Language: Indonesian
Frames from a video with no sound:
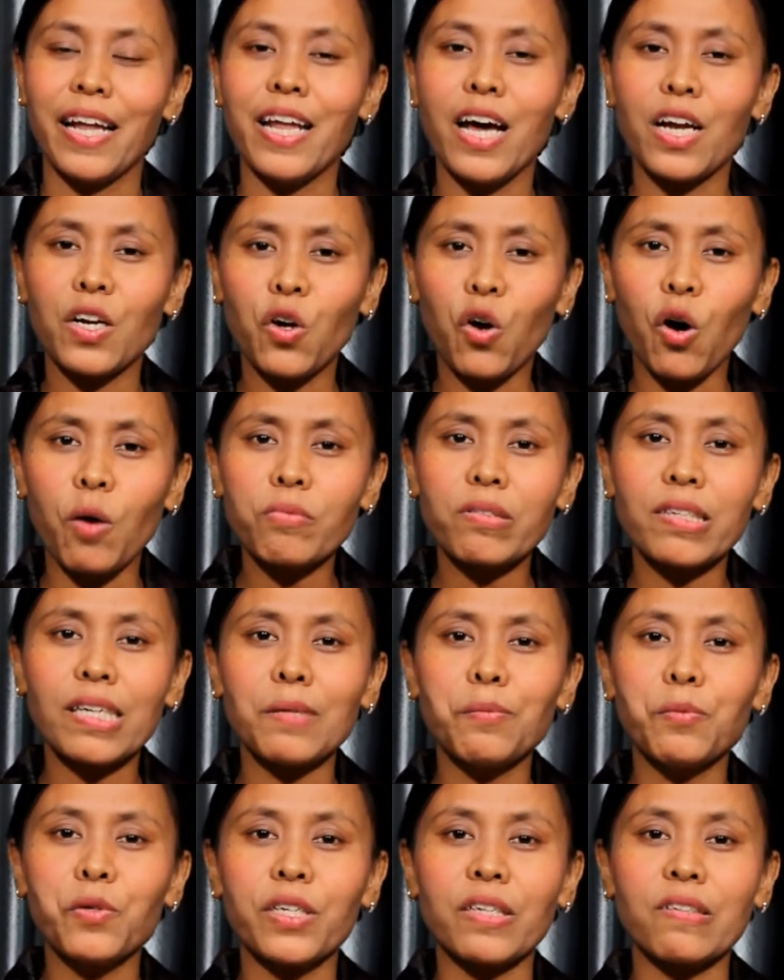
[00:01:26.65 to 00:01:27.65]
dan
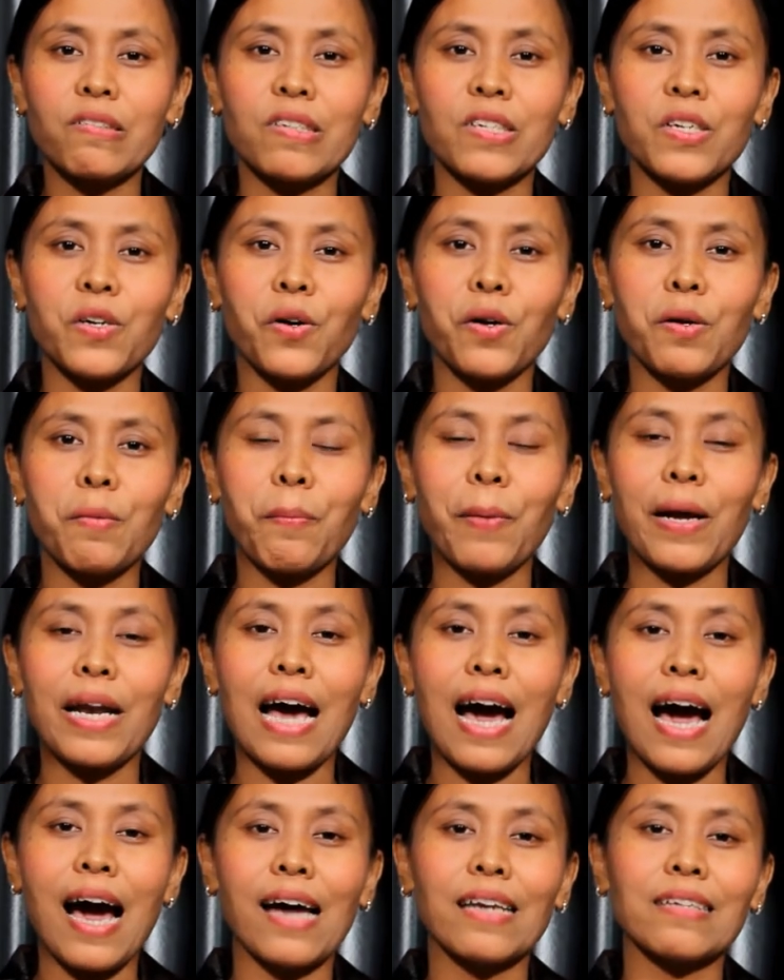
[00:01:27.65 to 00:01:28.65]
komsel Bukit Sion
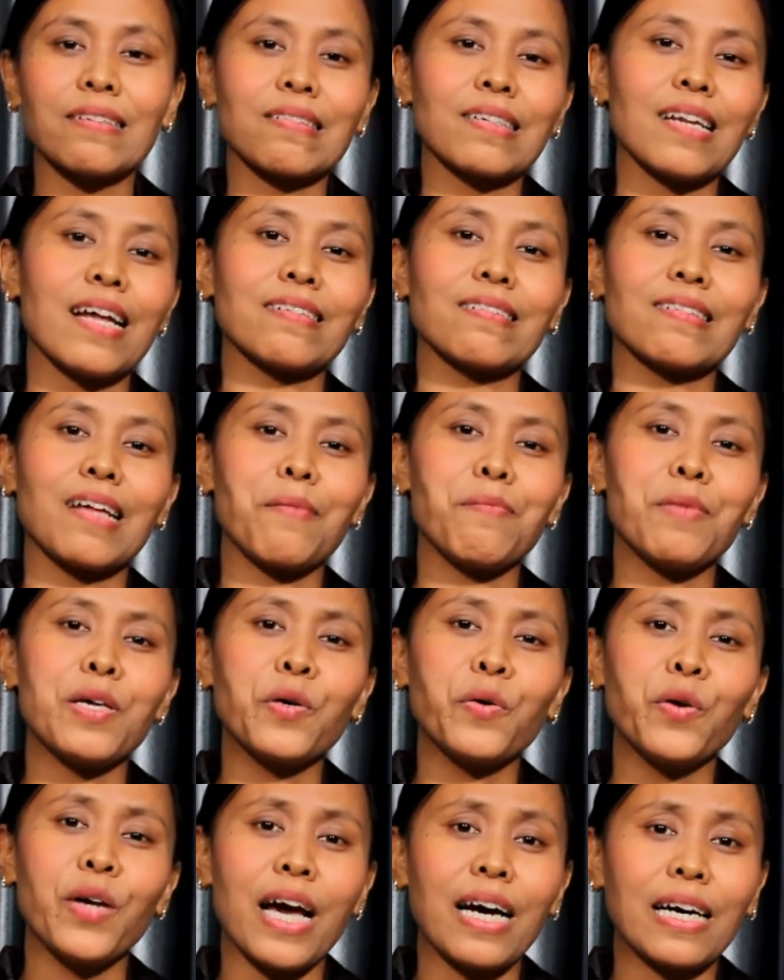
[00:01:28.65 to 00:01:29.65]
pada hari Selasa
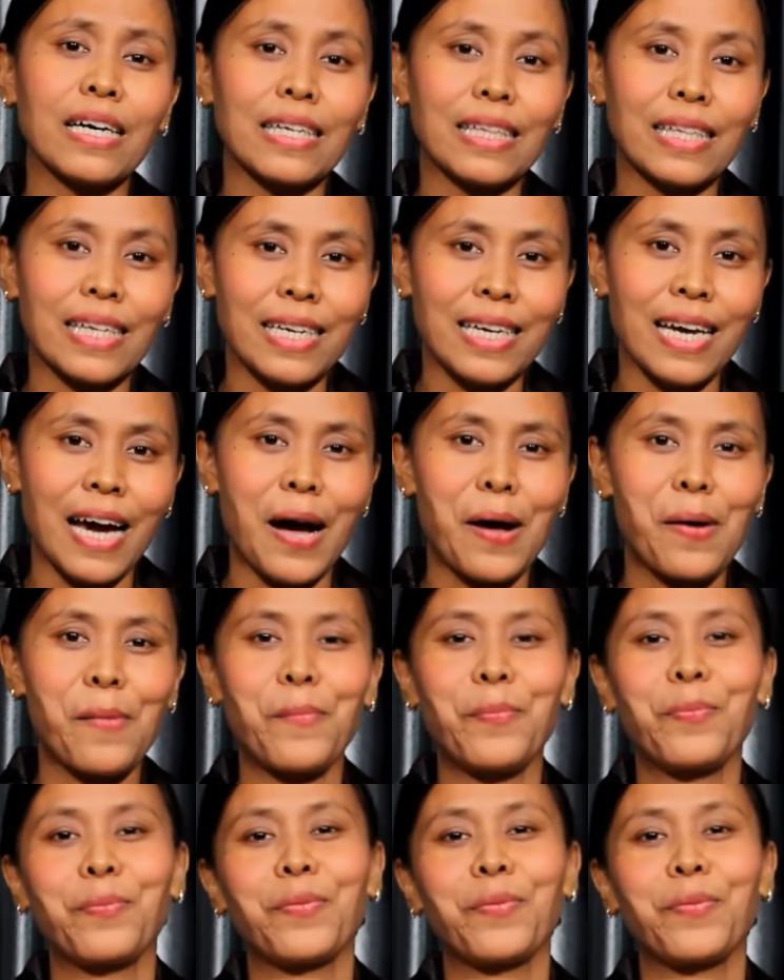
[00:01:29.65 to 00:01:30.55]
minggu yang ketiga.